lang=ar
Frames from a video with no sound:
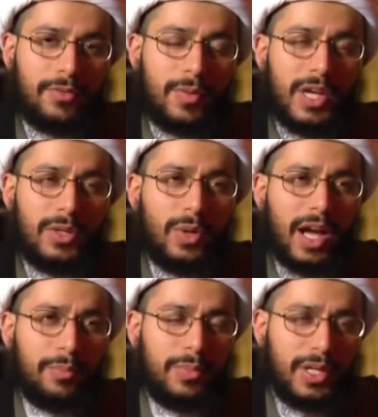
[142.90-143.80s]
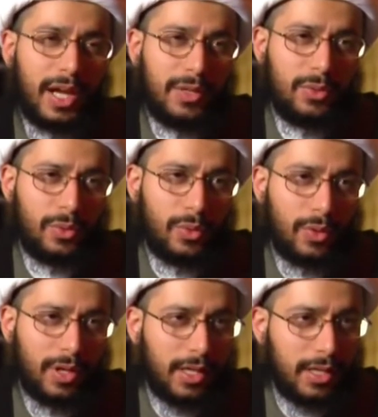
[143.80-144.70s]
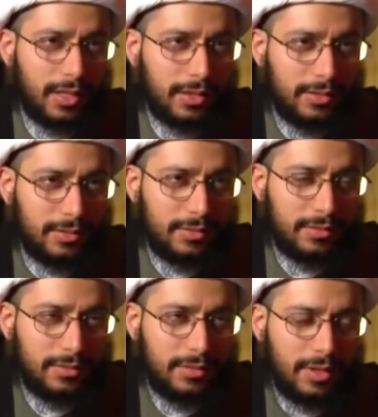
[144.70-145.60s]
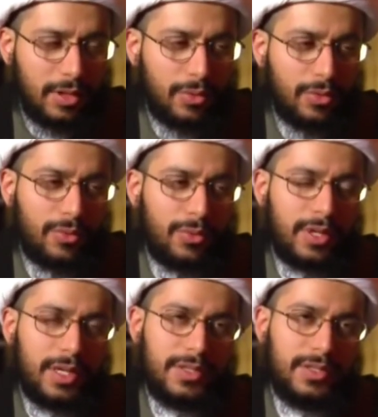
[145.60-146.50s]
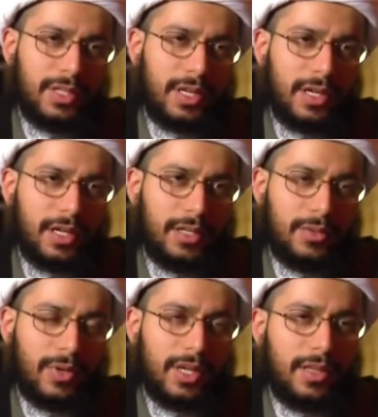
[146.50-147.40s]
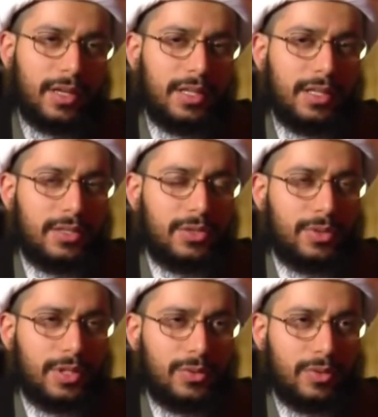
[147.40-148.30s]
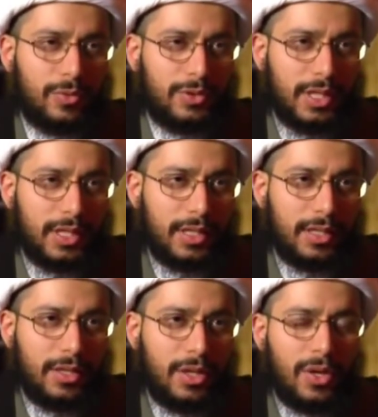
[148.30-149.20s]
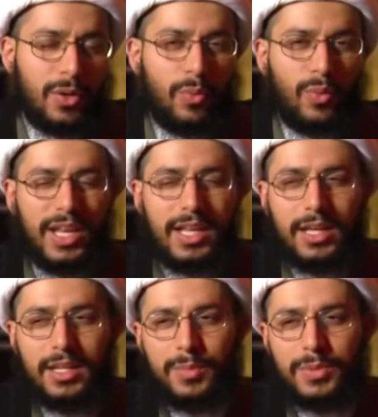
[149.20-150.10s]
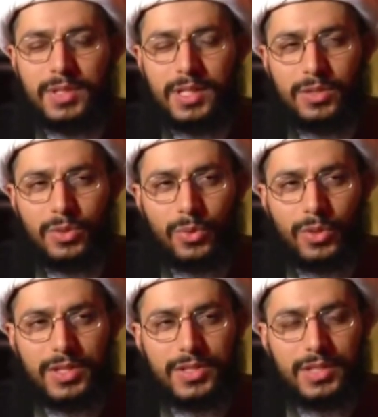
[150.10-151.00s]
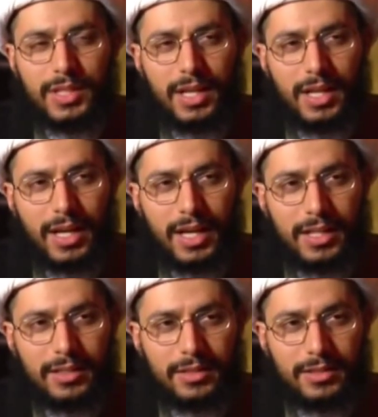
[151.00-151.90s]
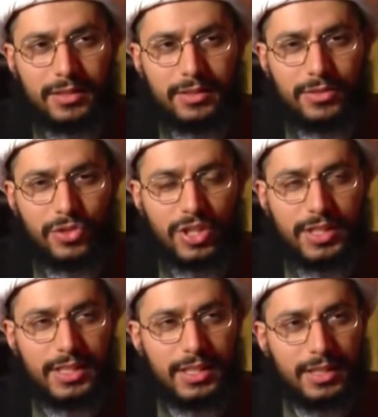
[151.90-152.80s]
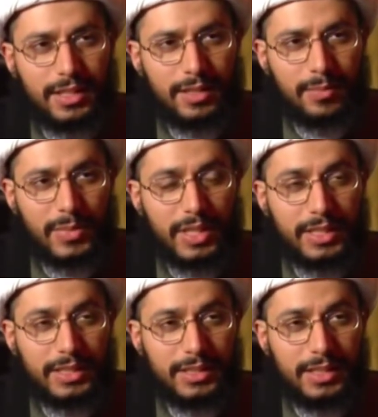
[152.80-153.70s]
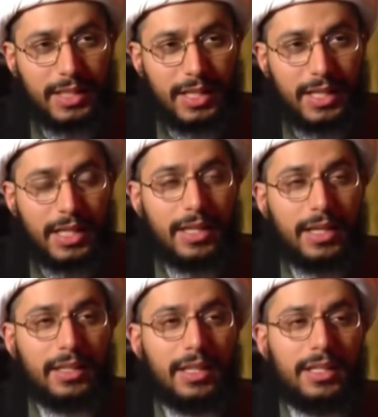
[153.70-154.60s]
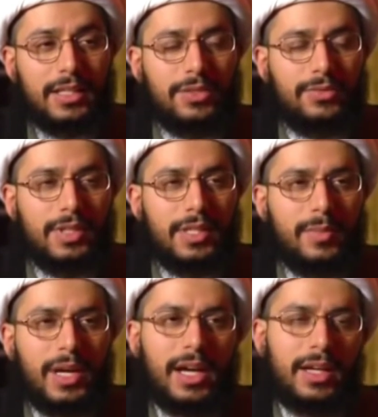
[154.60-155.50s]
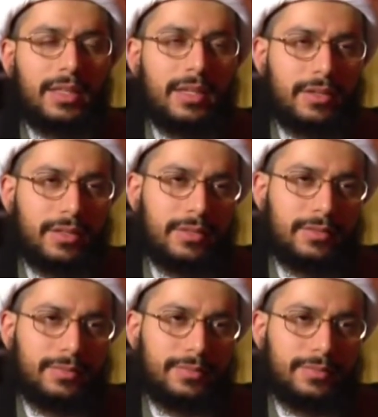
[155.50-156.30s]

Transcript: فما يعبر عنه القرآن نأخذه كاصطلاح وكذلك السنة المطهرة ولا نبتدع اصطلاحا جديدا من عندنا اذا كانت فيه محاذير